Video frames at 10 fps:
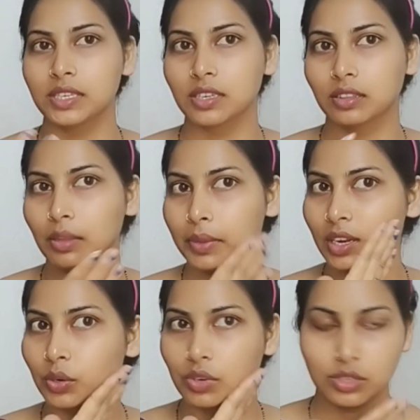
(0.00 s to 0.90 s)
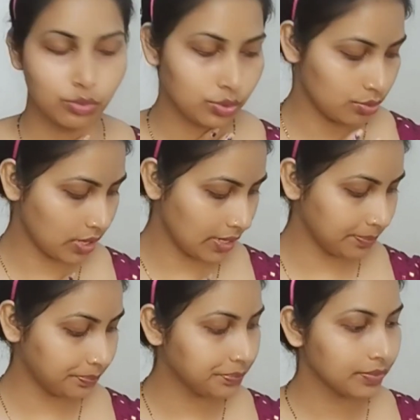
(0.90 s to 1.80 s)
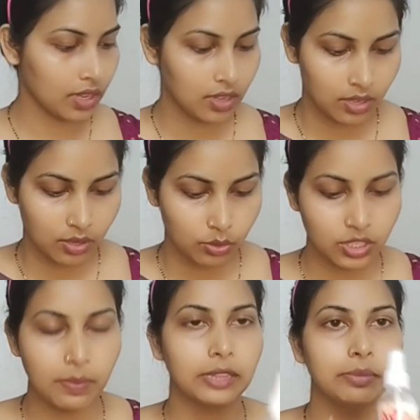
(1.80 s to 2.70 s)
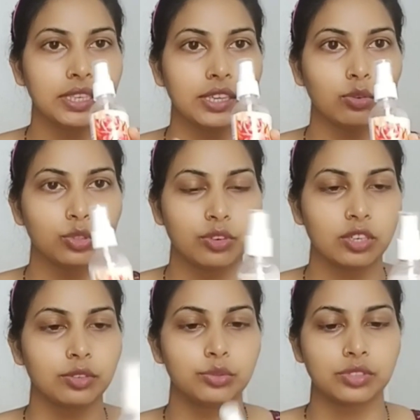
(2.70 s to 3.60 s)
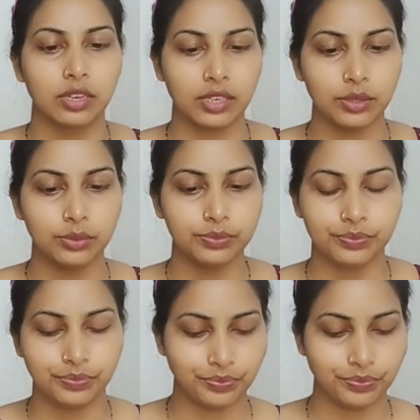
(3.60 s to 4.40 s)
देख सकते हैं मेरा टोनर सूख चुका है उसके बाद मैं ये रोज़ वाटर यूज़ कर रही हूँ